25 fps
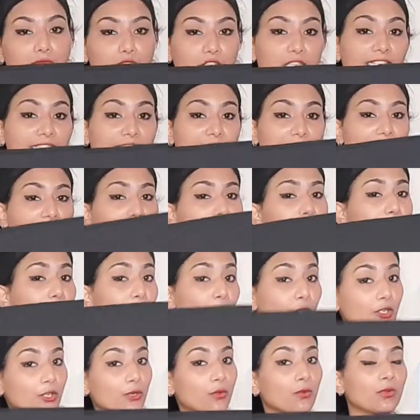चाहे कितने भी
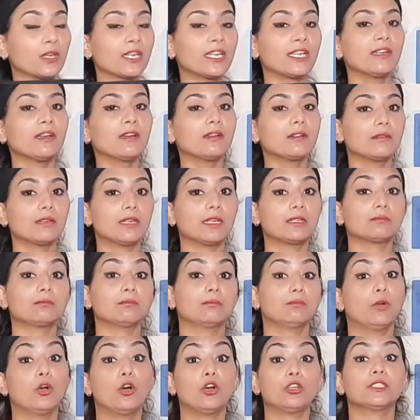मोटे होंगे ना
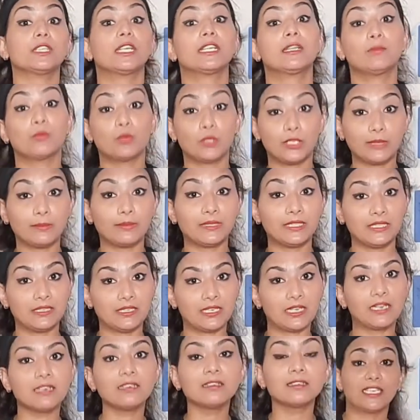बहुत ज़्यादा मोटे भी
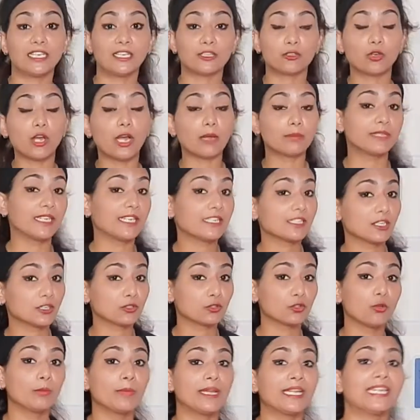नहीं यार तो आप देख
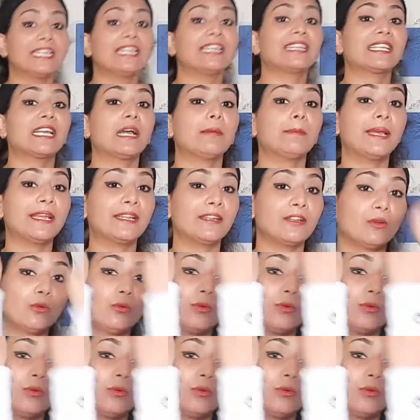सकते हो मैंने ये क्या पहना